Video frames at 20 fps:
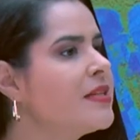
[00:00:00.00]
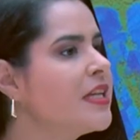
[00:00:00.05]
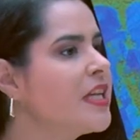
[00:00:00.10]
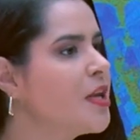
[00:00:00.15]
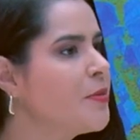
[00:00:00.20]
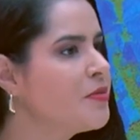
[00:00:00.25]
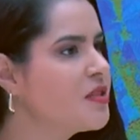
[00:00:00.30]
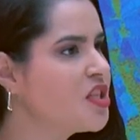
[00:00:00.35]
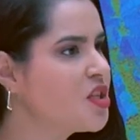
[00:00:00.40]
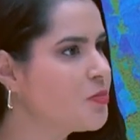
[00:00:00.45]

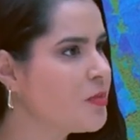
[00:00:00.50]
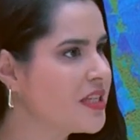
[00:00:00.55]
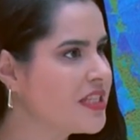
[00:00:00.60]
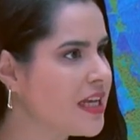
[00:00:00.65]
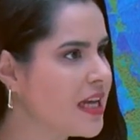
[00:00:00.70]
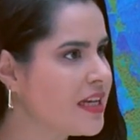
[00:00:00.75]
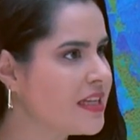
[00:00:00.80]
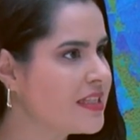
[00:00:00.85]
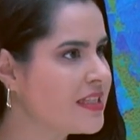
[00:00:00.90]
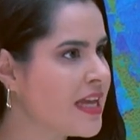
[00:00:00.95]
equipes
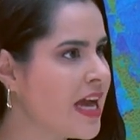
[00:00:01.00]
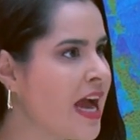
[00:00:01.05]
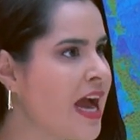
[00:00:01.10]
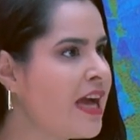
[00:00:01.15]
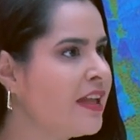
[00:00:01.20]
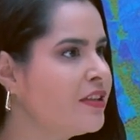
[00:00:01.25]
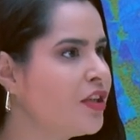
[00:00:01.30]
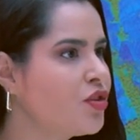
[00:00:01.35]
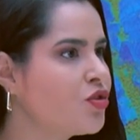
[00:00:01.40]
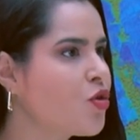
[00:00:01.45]

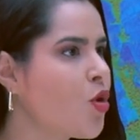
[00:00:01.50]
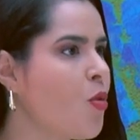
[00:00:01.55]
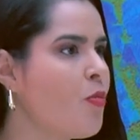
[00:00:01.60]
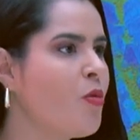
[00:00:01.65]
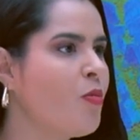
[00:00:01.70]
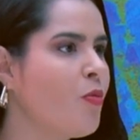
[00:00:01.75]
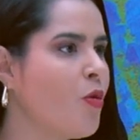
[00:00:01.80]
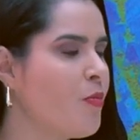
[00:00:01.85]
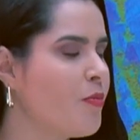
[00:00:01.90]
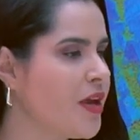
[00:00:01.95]
especializadas, como
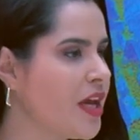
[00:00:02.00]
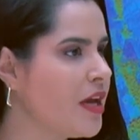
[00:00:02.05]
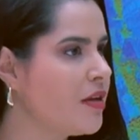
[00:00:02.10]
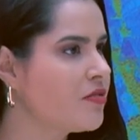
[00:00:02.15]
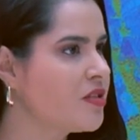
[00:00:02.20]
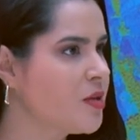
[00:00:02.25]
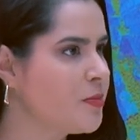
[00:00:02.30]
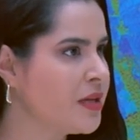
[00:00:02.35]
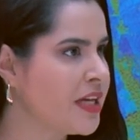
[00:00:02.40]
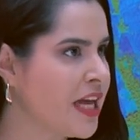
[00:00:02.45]

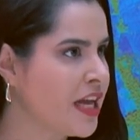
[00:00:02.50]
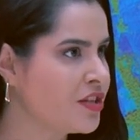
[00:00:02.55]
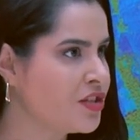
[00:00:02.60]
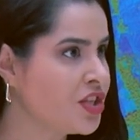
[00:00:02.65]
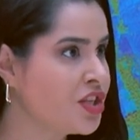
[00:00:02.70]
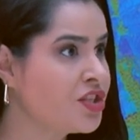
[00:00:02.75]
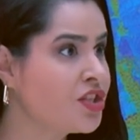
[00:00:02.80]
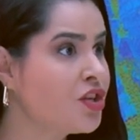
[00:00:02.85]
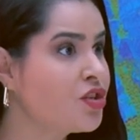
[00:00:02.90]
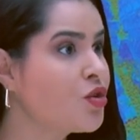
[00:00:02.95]
bombeiros e
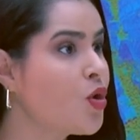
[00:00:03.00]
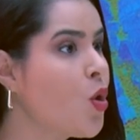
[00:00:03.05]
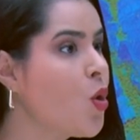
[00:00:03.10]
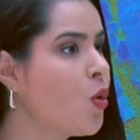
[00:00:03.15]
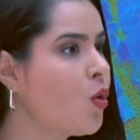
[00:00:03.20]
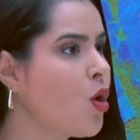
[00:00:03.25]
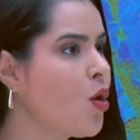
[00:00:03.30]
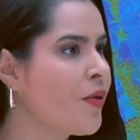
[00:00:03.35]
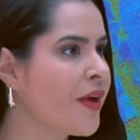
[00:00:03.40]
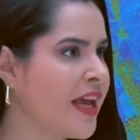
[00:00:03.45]
brigadistas, ou
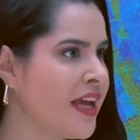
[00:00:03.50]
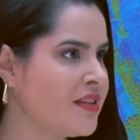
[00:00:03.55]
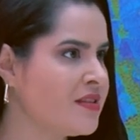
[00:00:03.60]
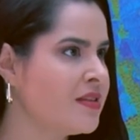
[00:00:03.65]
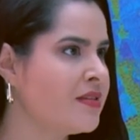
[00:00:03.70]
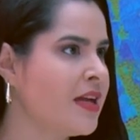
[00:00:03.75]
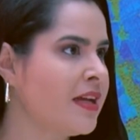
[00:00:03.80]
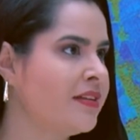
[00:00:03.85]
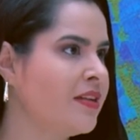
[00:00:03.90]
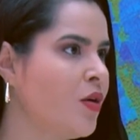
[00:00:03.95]
qualquer
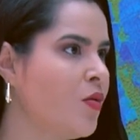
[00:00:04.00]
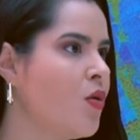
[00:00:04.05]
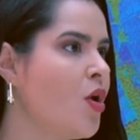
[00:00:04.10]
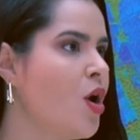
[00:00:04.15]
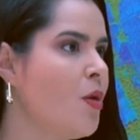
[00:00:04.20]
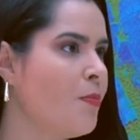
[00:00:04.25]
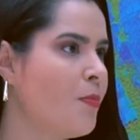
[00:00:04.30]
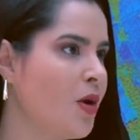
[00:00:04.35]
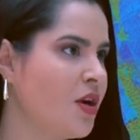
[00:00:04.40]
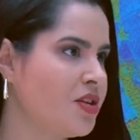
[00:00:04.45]
cidadão
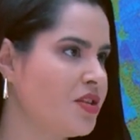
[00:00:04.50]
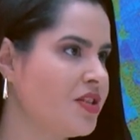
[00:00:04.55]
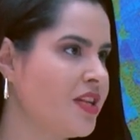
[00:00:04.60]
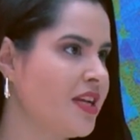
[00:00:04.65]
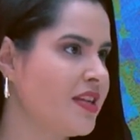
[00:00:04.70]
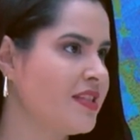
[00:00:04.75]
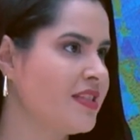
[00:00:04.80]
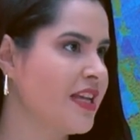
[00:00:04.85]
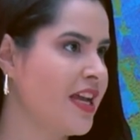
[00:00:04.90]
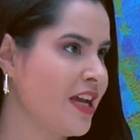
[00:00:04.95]
pode ter
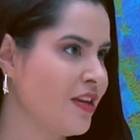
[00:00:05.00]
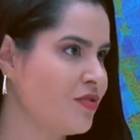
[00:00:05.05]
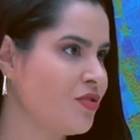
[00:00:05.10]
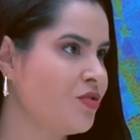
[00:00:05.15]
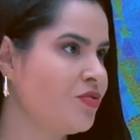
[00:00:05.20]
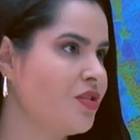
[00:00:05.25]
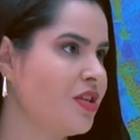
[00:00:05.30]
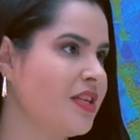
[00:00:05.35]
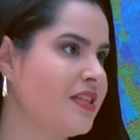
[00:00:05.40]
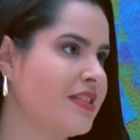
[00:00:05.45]
acesso e
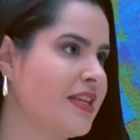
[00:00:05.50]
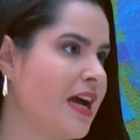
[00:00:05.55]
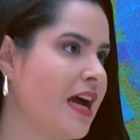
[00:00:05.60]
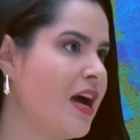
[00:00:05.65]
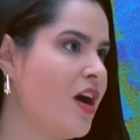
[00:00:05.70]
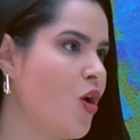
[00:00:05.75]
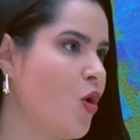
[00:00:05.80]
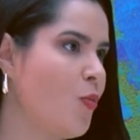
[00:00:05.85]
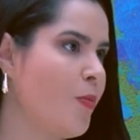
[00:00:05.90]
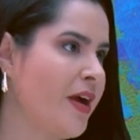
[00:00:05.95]

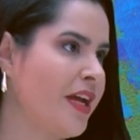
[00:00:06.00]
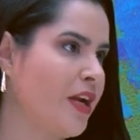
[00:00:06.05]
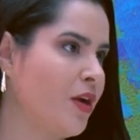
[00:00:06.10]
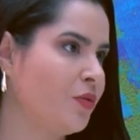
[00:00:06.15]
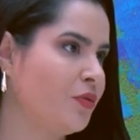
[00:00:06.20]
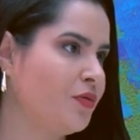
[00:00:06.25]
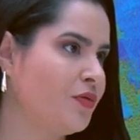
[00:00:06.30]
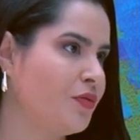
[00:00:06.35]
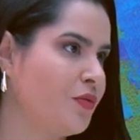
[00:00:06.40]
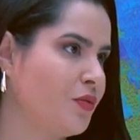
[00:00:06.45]
utilizar o painel
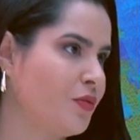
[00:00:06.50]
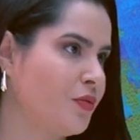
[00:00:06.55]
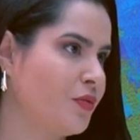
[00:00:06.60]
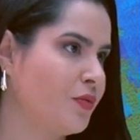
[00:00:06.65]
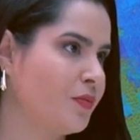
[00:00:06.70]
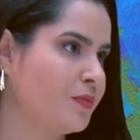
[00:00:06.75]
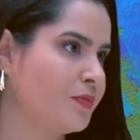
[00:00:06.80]
do fogo?